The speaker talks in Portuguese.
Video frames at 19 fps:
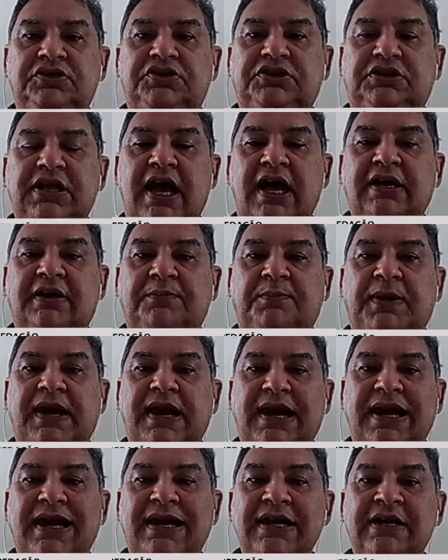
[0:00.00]
com
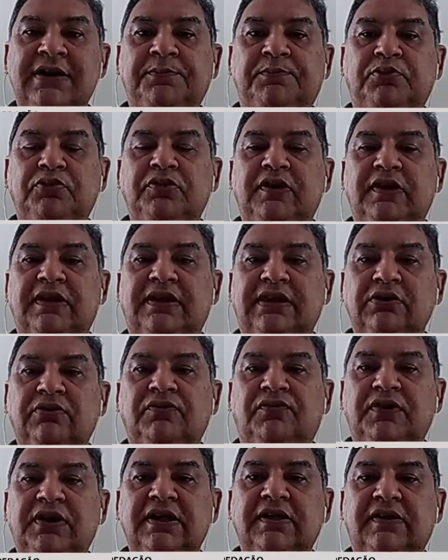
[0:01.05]
destaque para Campos
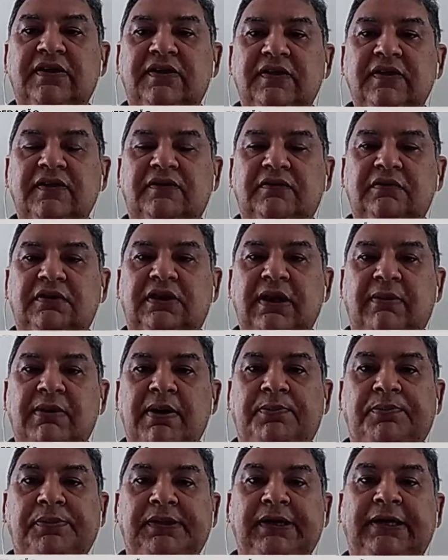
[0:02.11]
e São Francisco de
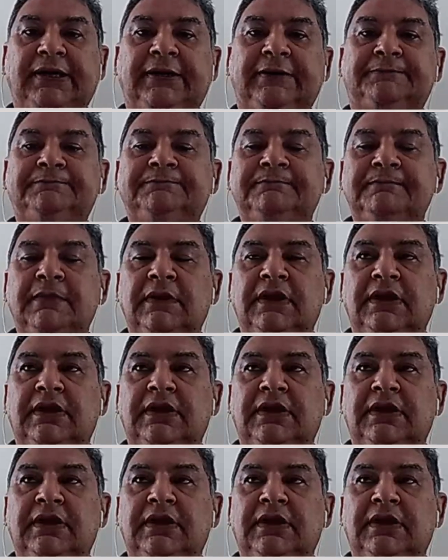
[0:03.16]
Itabapoana,